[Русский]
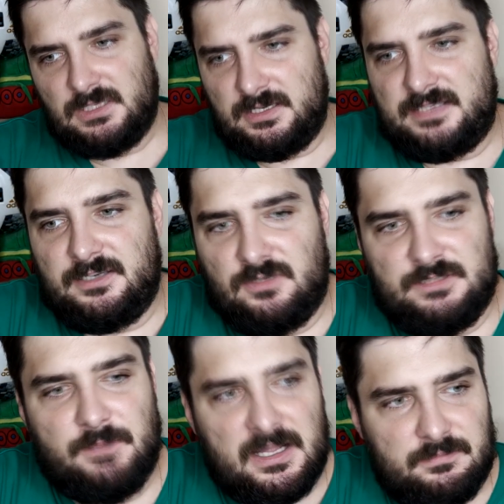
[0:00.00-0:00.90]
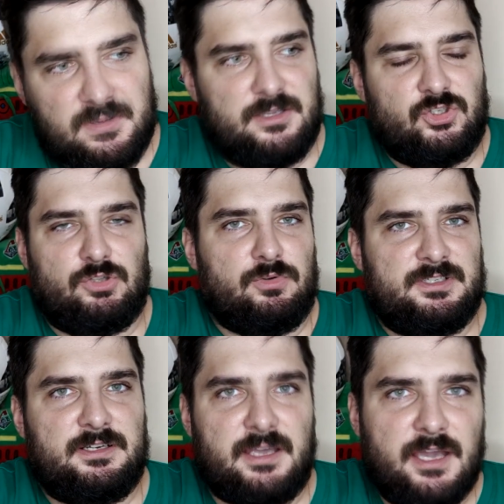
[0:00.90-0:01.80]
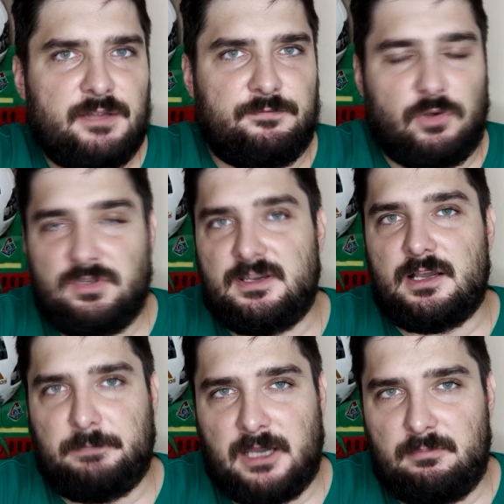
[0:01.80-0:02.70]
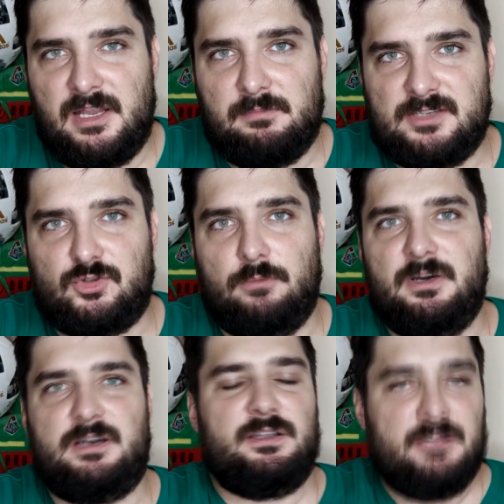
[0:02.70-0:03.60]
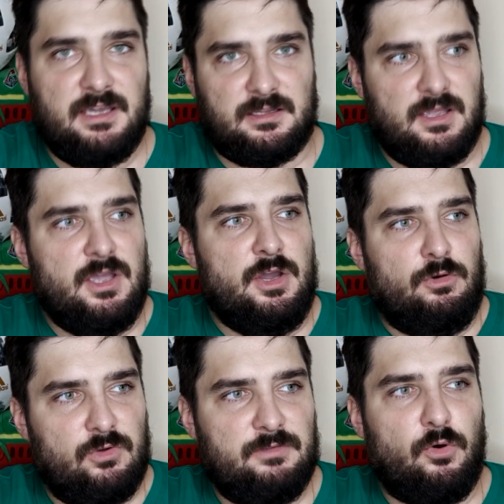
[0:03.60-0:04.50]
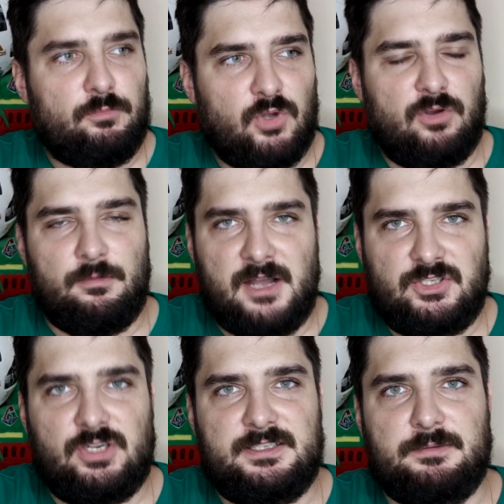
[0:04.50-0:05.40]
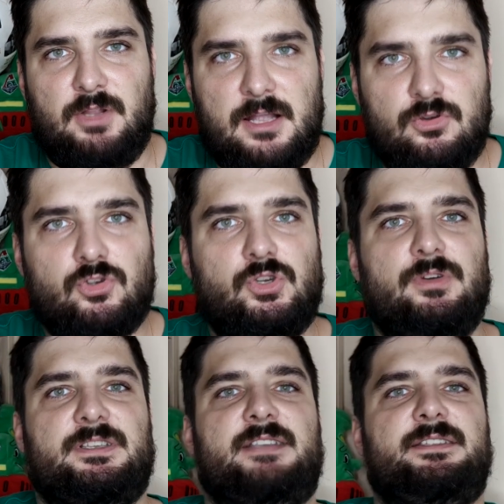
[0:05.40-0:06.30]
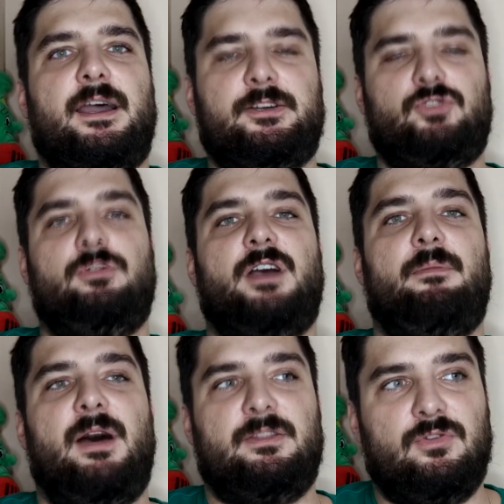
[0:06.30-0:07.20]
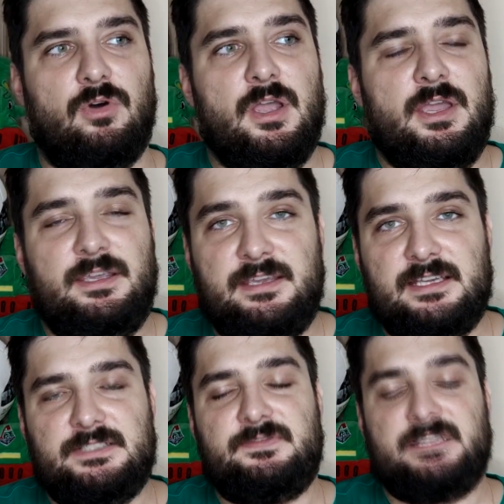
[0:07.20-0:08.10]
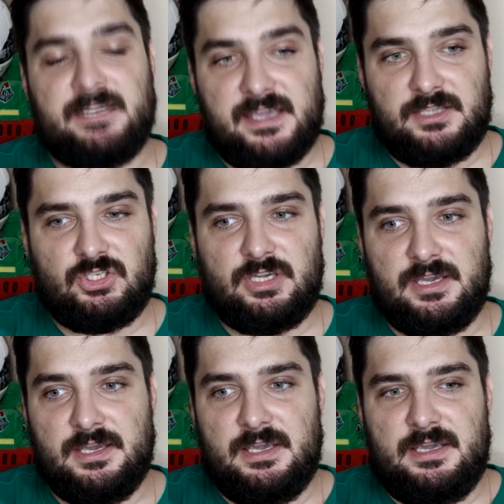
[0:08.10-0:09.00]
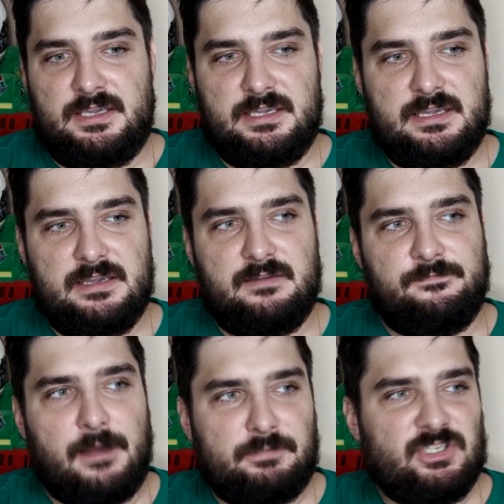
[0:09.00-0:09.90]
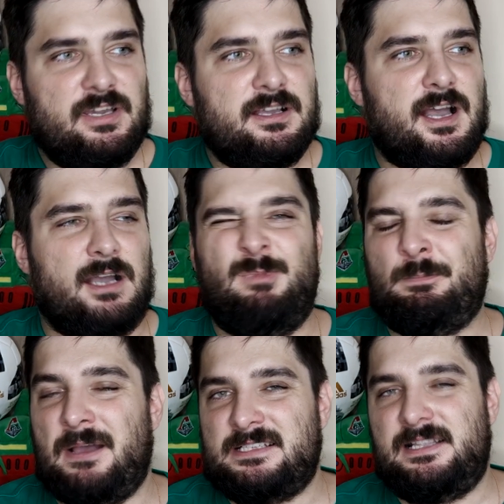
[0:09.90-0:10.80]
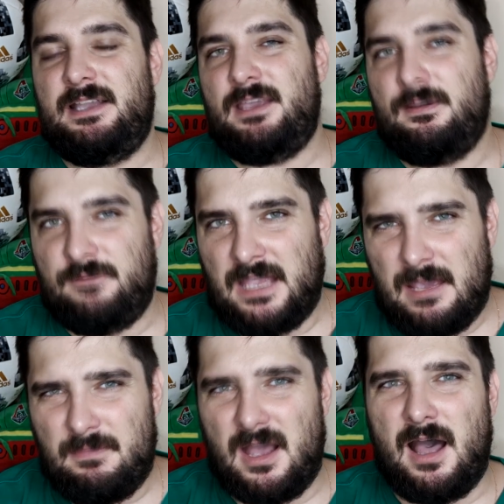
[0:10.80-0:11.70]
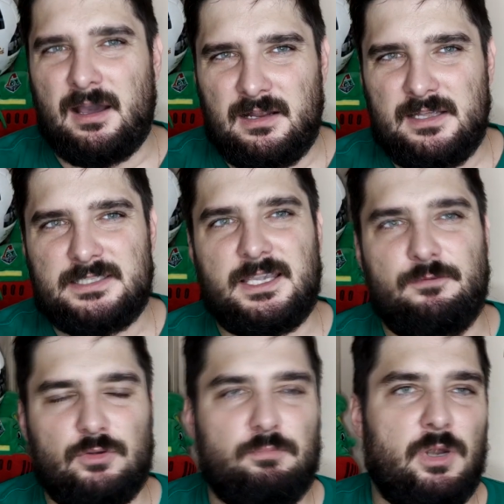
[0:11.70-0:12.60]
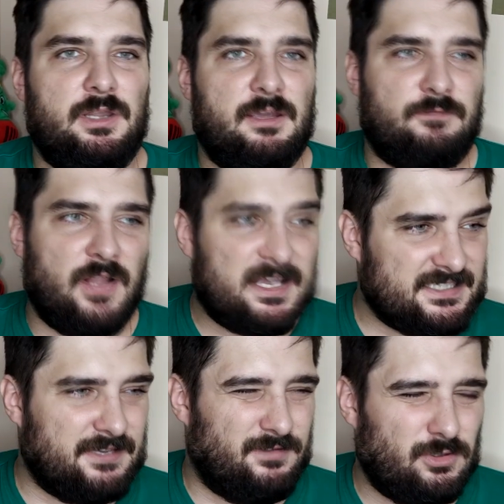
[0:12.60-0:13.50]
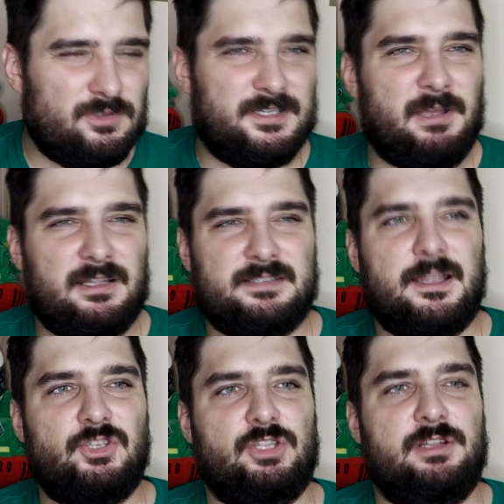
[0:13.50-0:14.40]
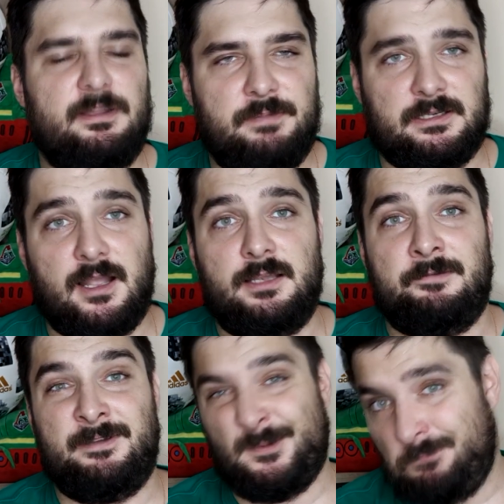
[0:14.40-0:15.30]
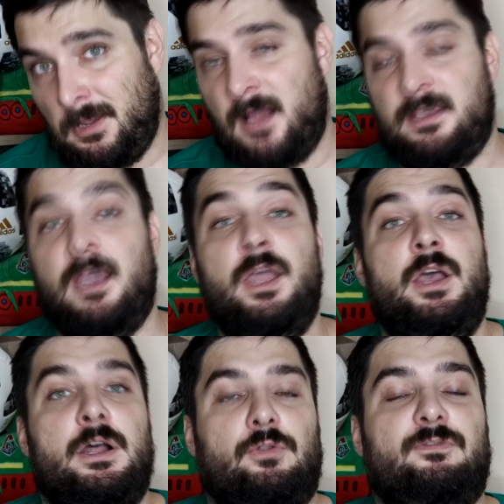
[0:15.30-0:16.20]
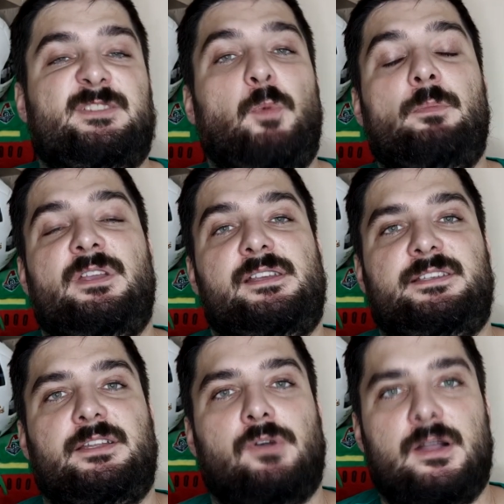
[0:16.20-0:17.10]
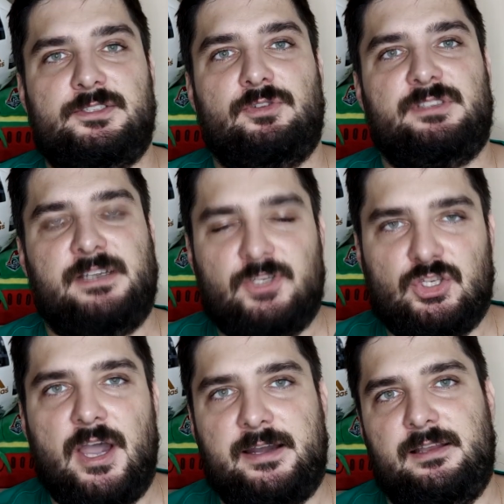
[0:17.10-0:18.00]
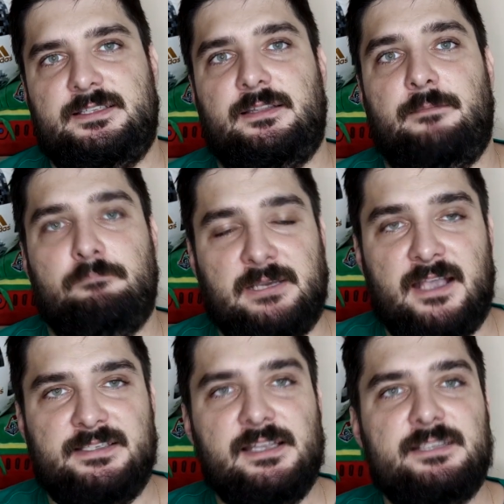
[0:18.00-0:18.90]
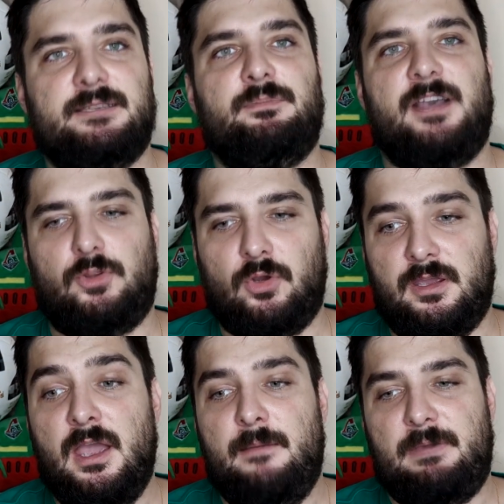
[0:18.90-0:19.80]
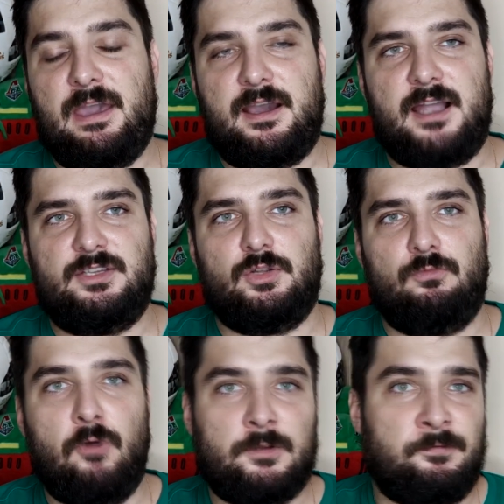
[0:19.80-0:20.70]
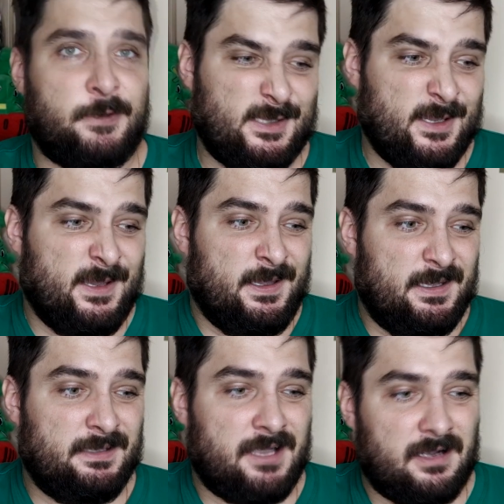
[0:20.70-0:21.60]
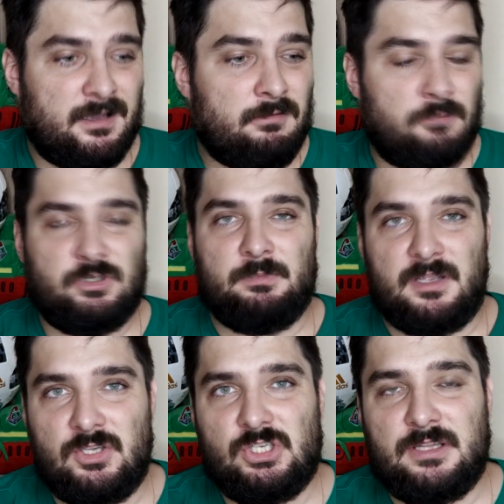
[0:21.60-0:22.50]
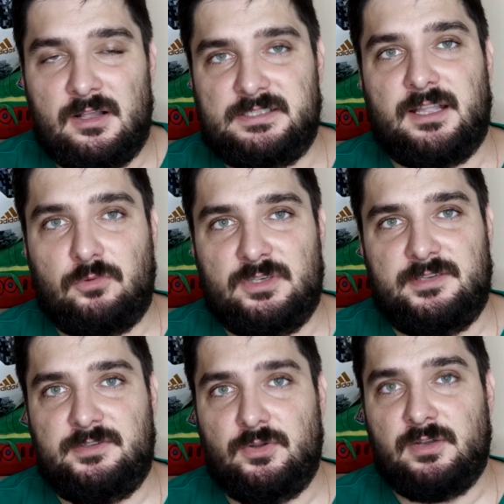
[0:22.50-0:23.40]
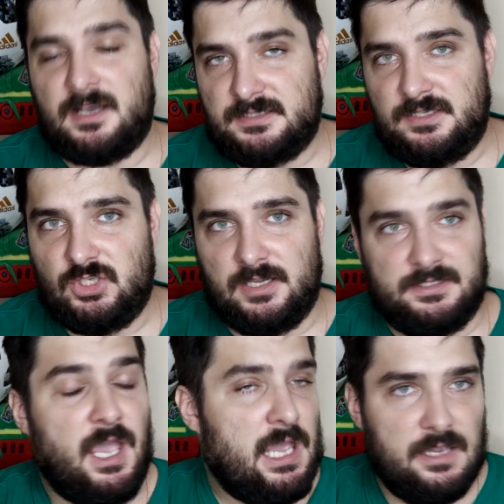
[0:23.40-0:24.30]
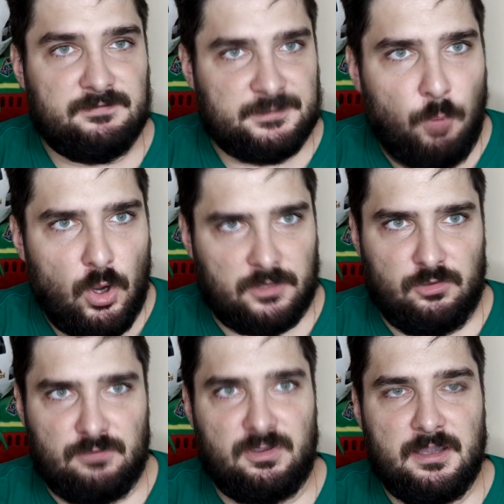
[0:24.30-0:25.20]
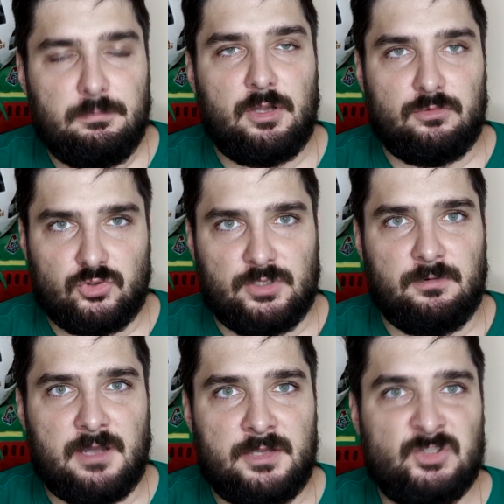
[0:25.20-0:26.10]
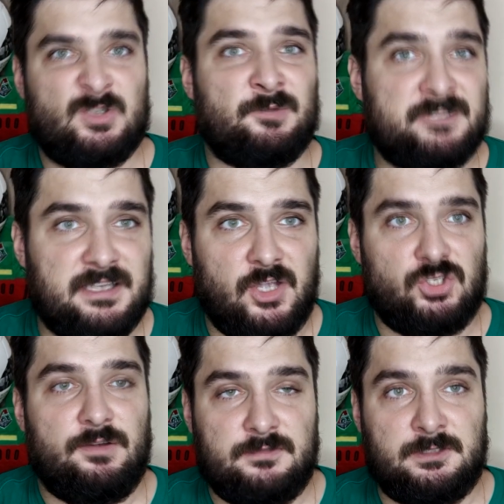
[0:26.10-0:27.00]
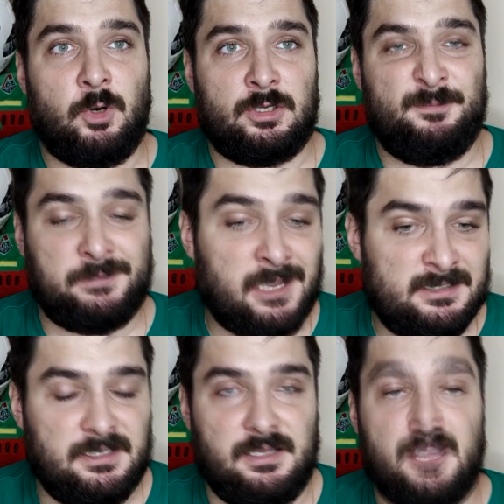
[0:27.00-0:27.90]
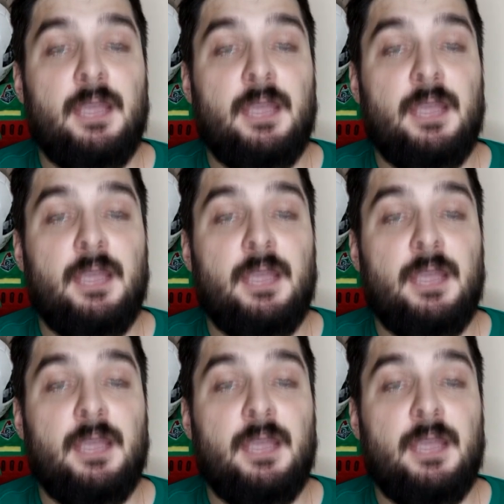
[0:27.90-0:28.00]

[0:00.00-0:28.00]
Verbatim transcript: Хотелось бы отметить, что у Захаряна вроде как проблем особых нет. У него много матчей за молодежку, и за старшую команду, есть встречи. И вообще, как бы последнее время английские футбольные власти ведут себя достаточно либерально в этом плане. Но вспомните ситуацию с Ришарлисоном, бразильцем, который переходил в Уотфорд и тогда, в общем-то, не считался такой звездой, как сейчас. И в сборной у него не было нужного количества встреч в сборной Бразилии.